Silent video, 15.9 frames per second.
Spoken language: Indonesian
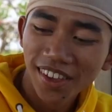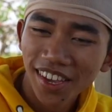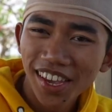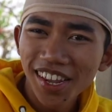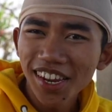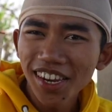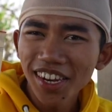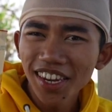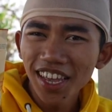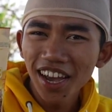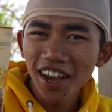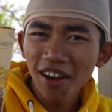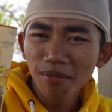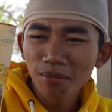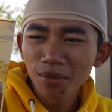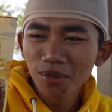Ini
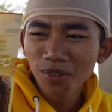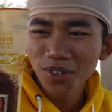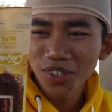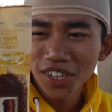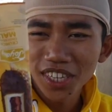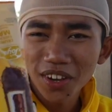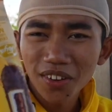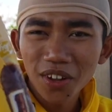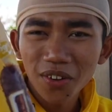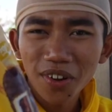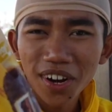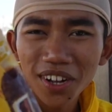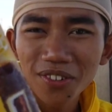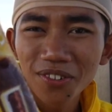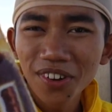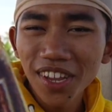dia bungkusannya udah
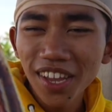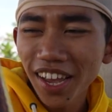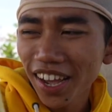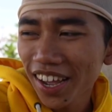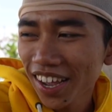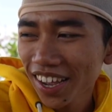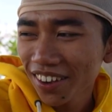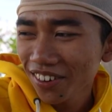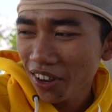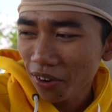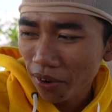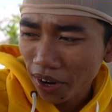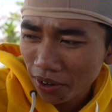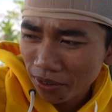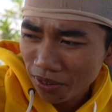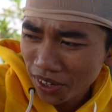warna kuning ya, udah
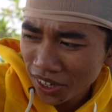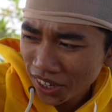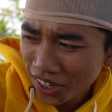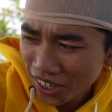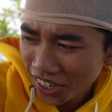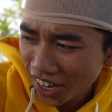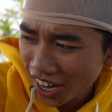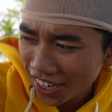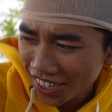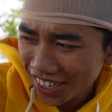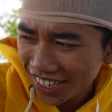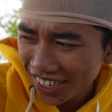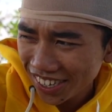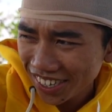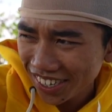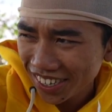okay. warna kuning. Lihat
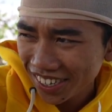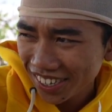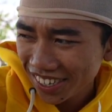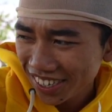nih.